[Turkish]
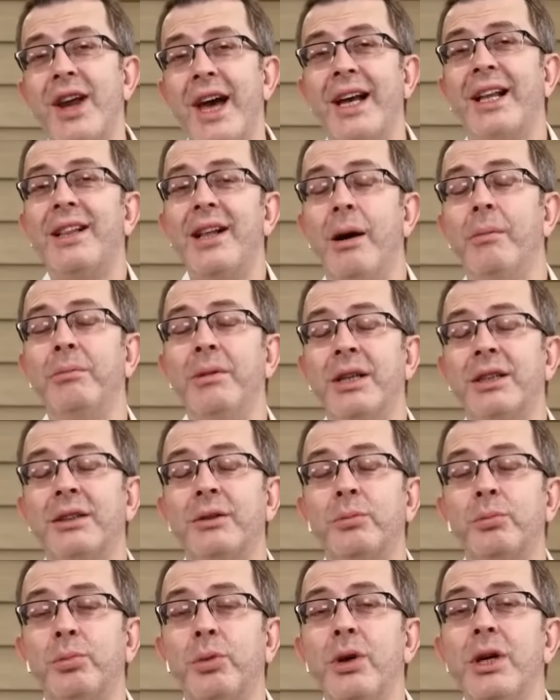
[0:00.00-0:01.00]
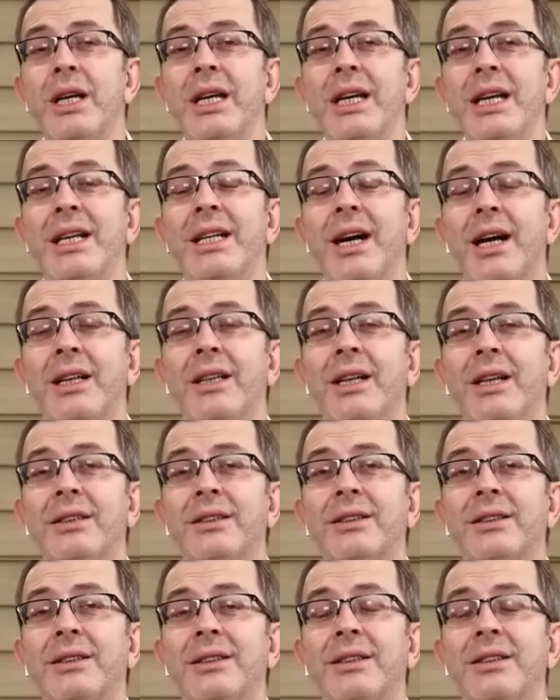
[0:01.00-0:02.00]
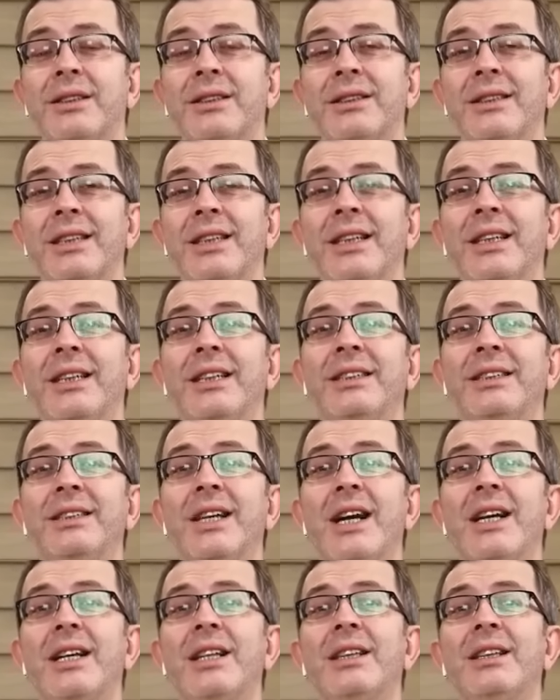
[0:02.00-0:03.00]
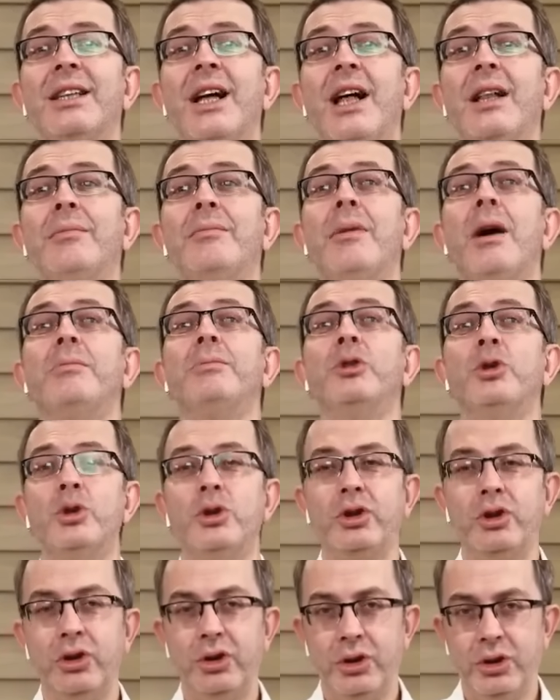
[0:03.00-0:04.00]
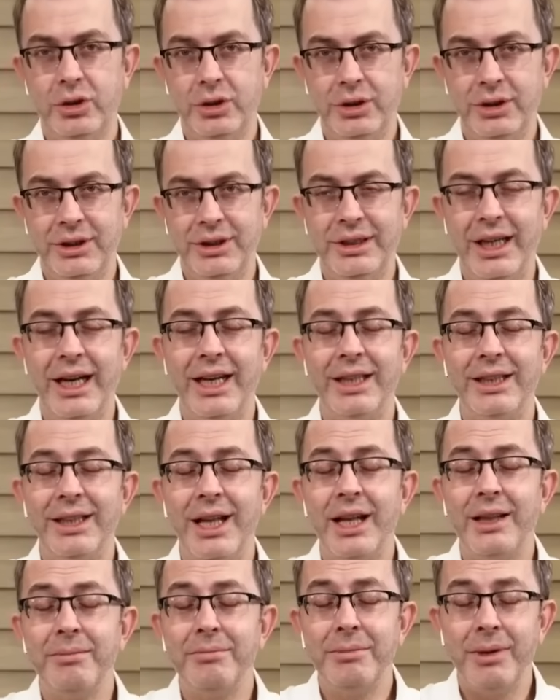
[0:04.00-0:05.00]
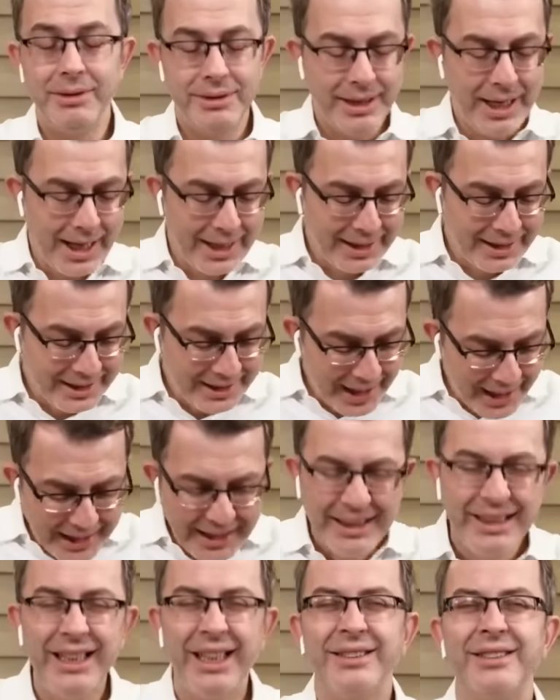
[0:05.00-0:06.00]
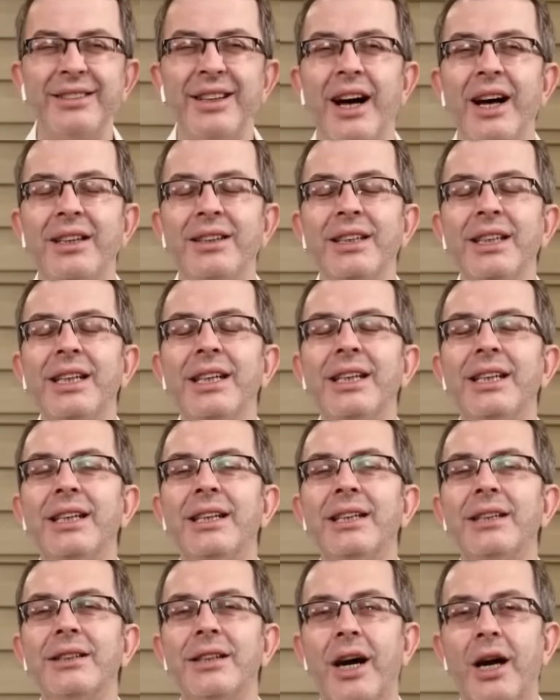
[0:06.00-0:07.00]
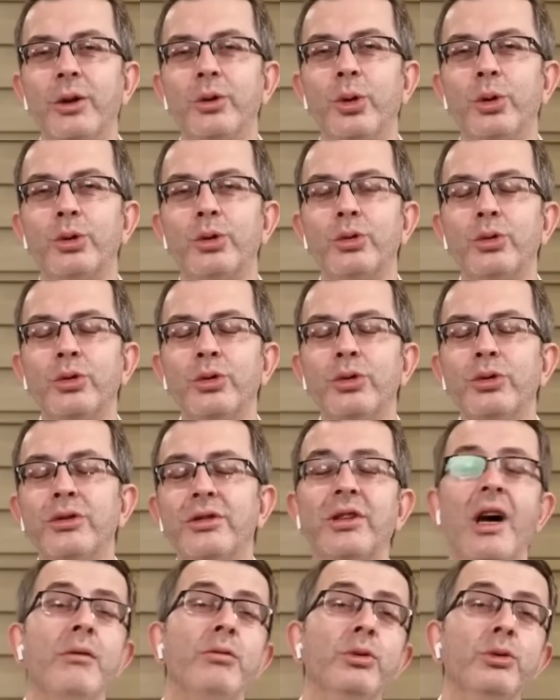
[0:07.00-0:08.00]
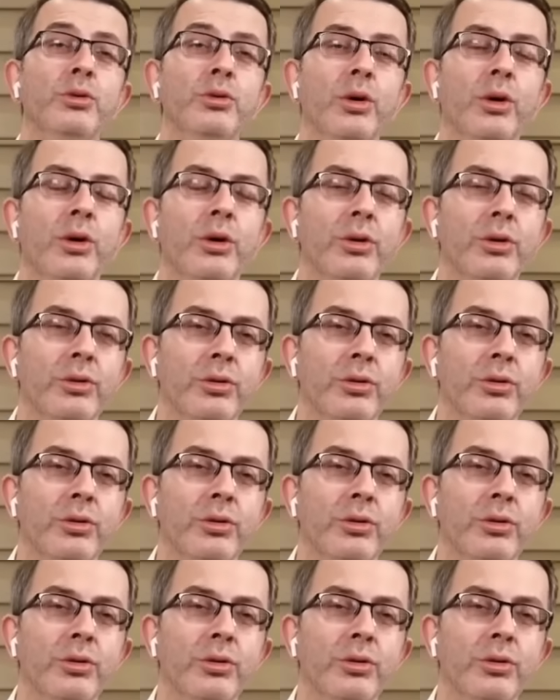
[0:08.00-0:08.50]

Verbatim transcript: reklamların, bu ilanların yayınlanmamış, yayınlan yani yayın yasağını daha doğrusu savunuyor